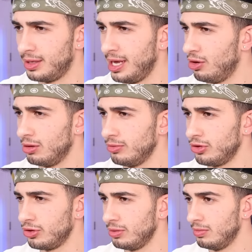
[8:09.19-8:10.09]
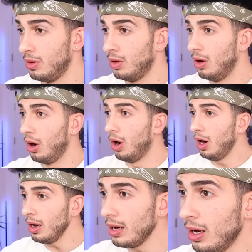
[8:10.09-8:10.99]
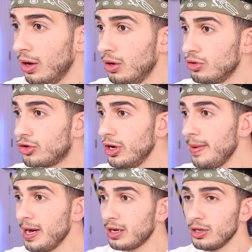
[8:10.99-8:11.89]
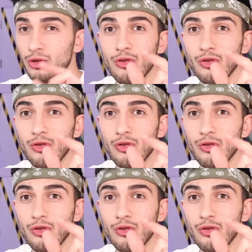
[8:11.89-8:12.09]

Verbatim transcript: Ne olmuş? Aha! Şuna bak.